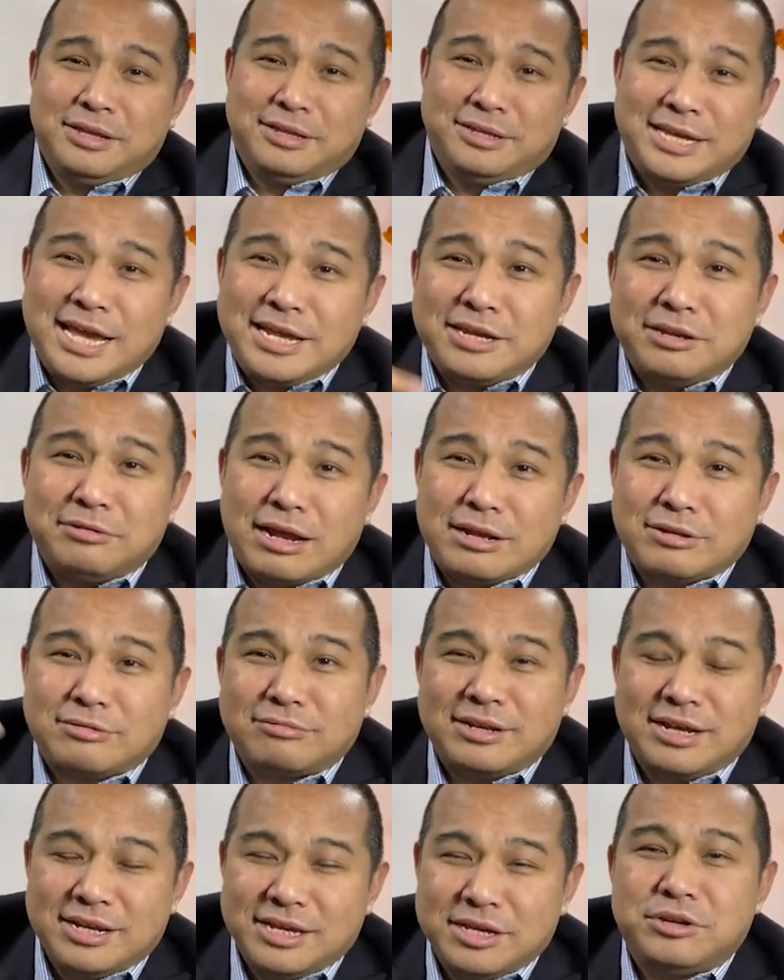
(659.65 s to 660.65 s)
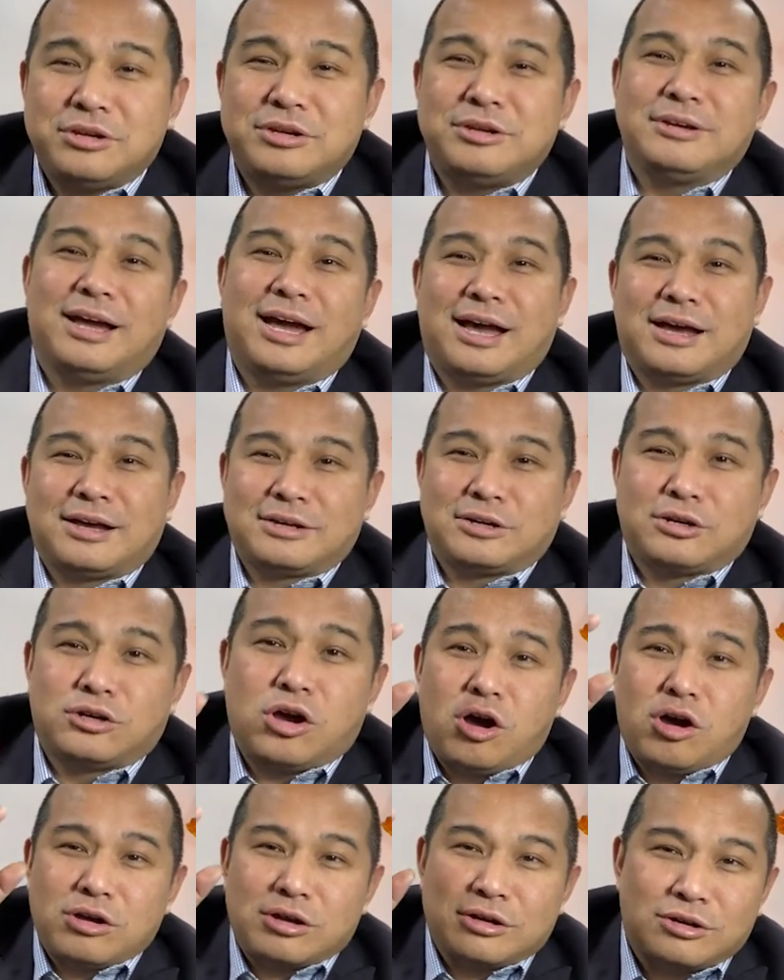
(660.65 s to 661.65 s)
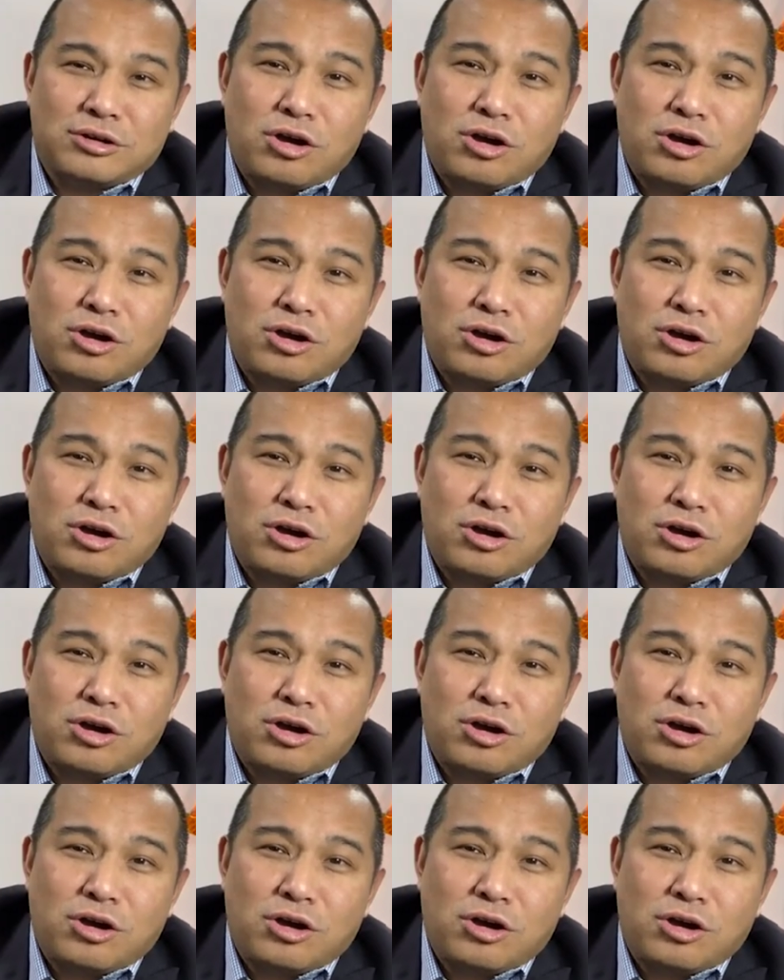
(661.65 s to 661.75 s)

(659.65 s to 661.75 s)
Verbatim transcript: 年级段主任一去啊，高